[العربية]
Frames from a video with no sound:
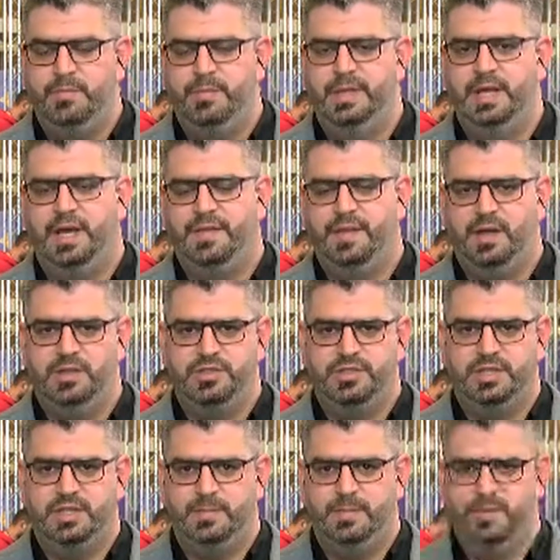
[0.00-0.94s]
من أعضاء
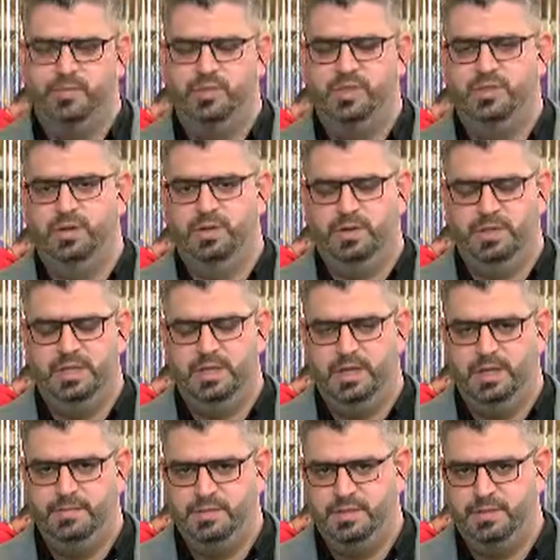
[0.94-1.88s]
لجنة
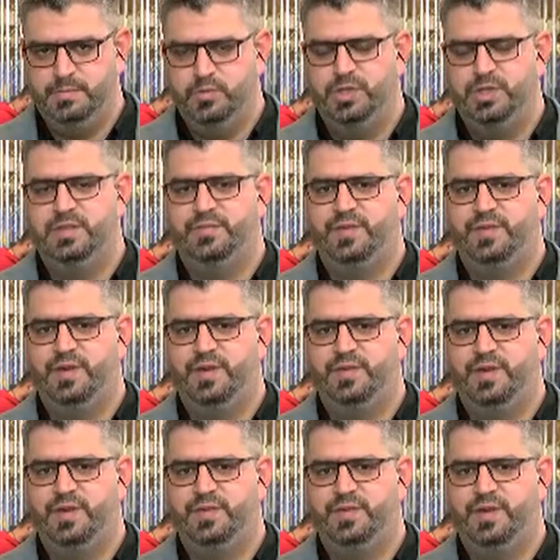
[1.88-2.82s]
الأمن والدفاع